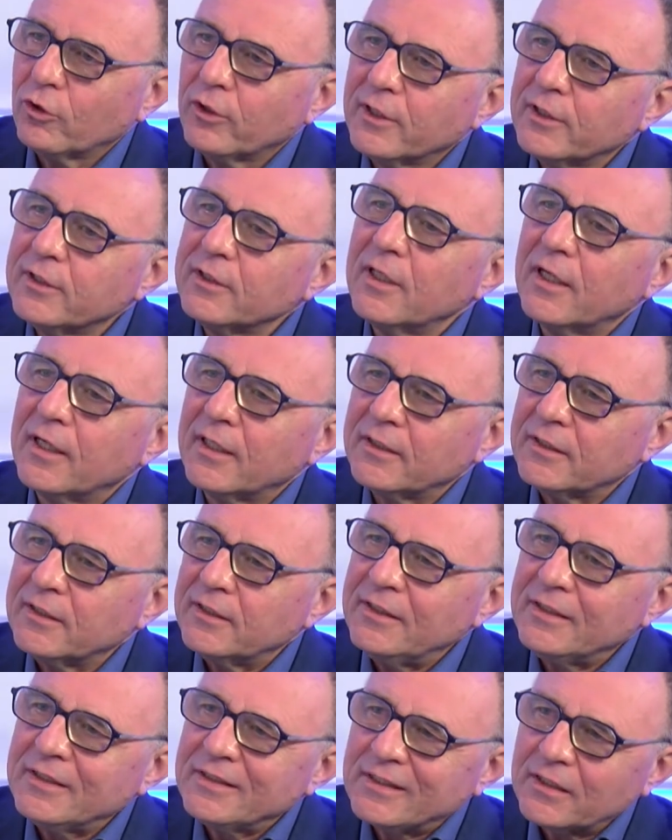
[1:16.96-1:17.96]
nel, al,
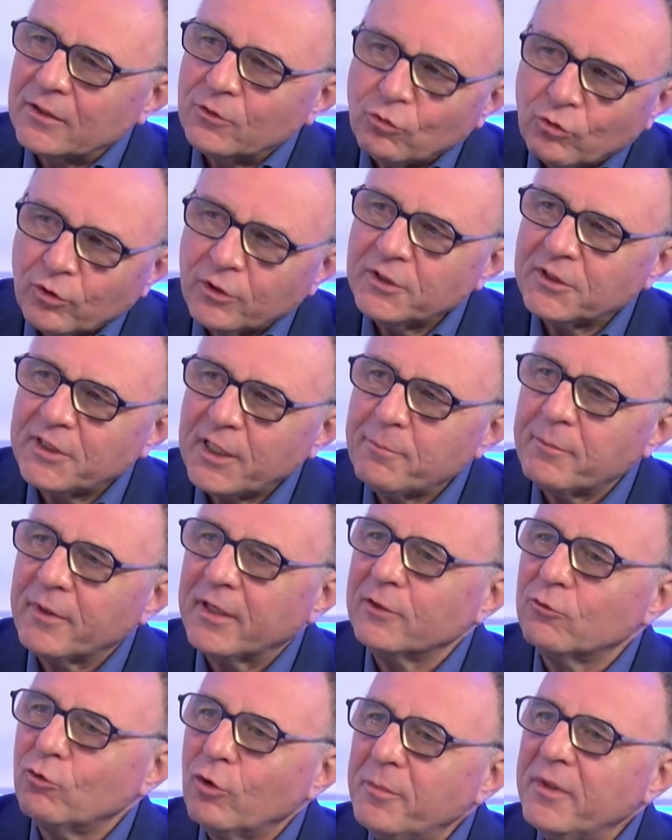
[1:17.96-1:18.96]
il 31
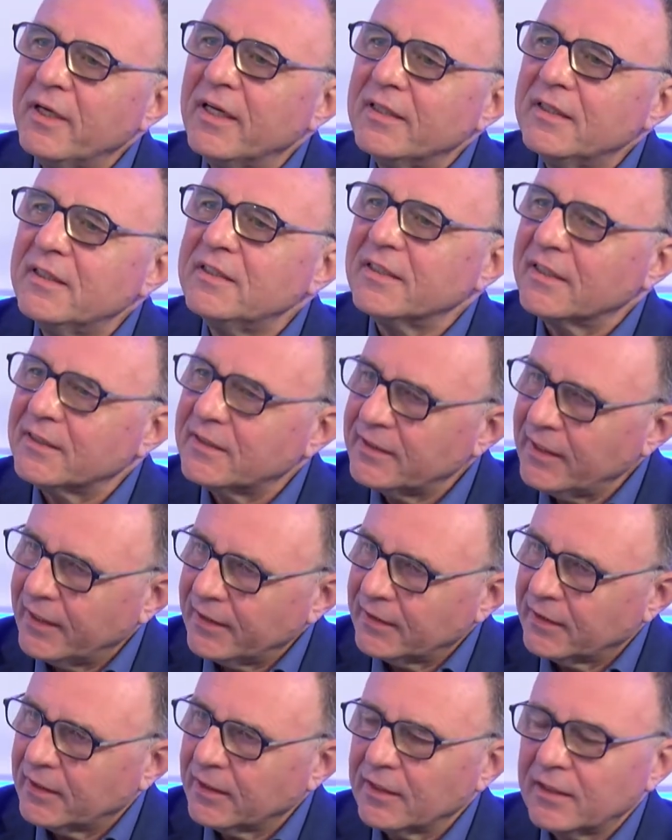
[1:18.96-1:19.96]
dicembre del
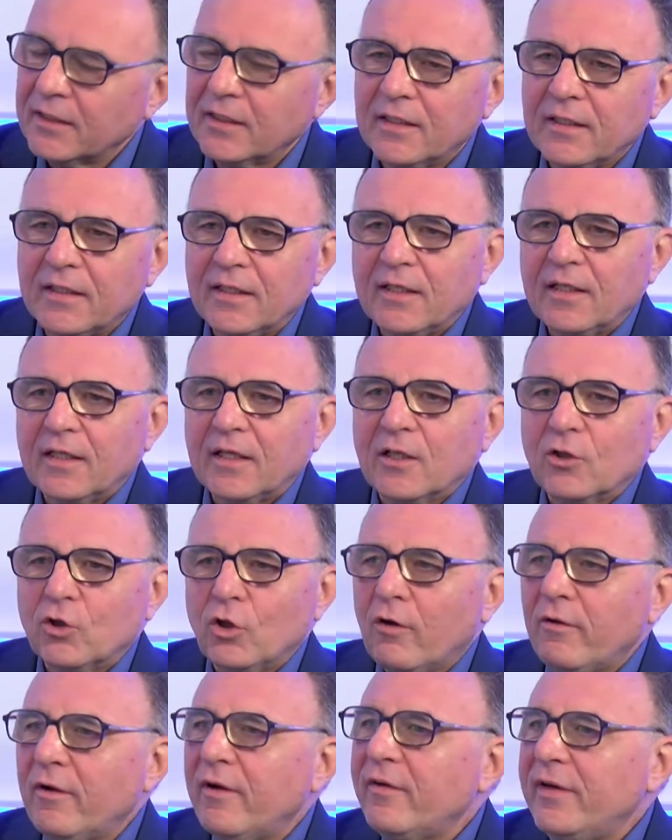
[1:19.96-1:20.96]
2017,
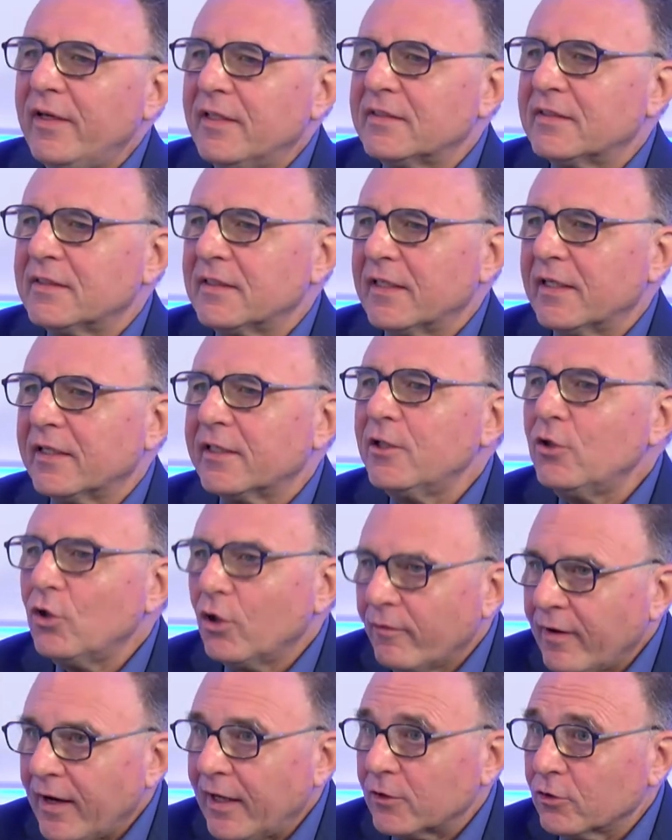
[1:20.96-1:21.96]
doveva essere
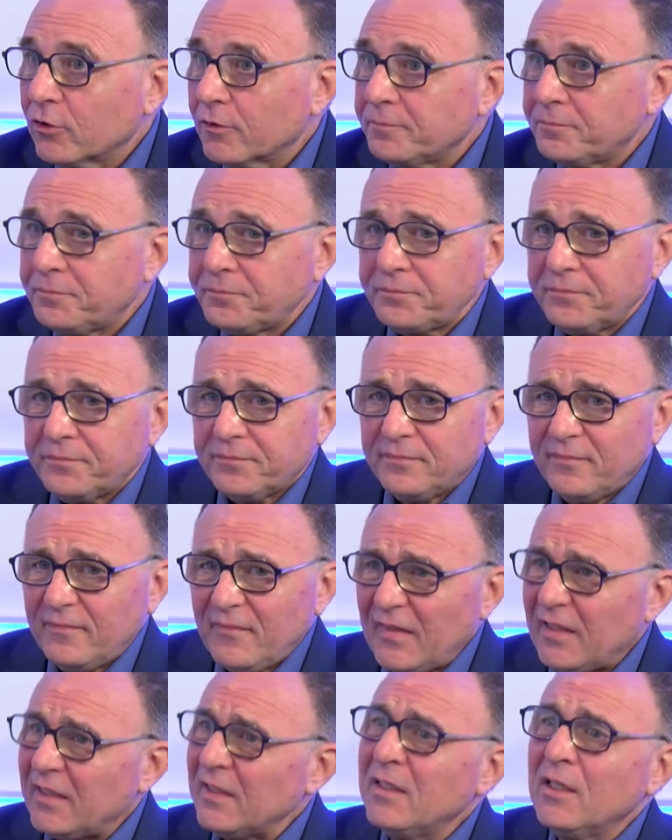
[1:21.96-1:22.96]
rinnovato
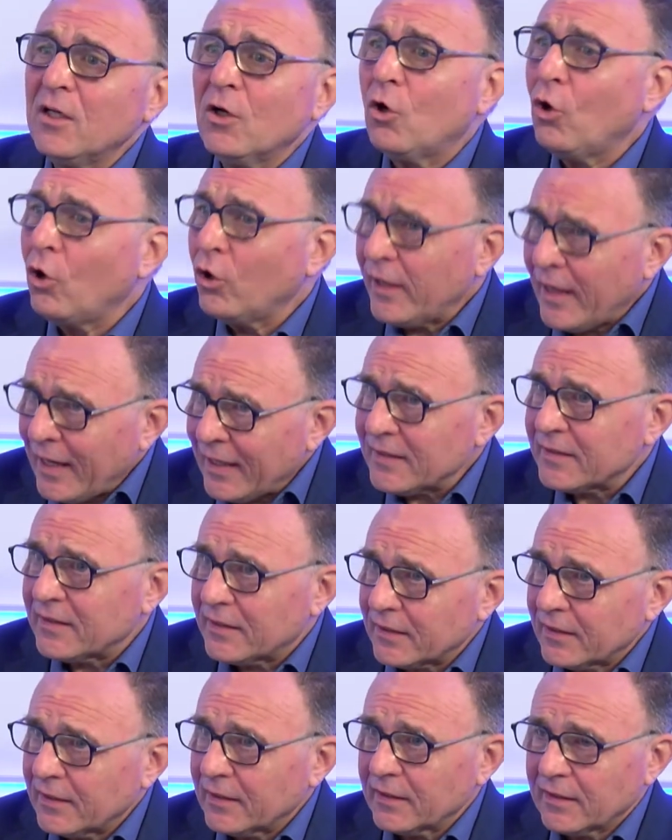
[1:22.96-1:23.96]
con
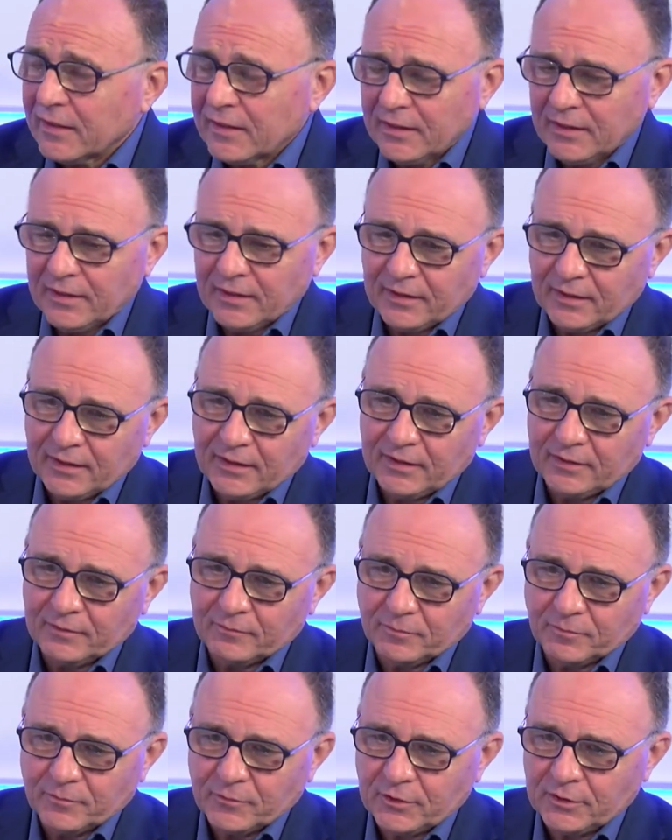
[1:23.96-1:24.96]
altri eh,
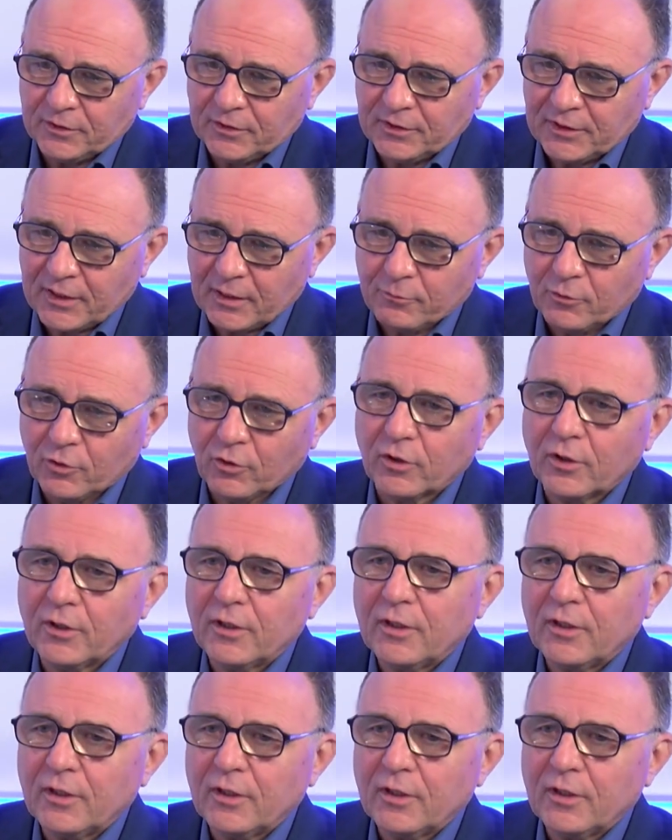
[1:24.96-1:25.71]
diciamo,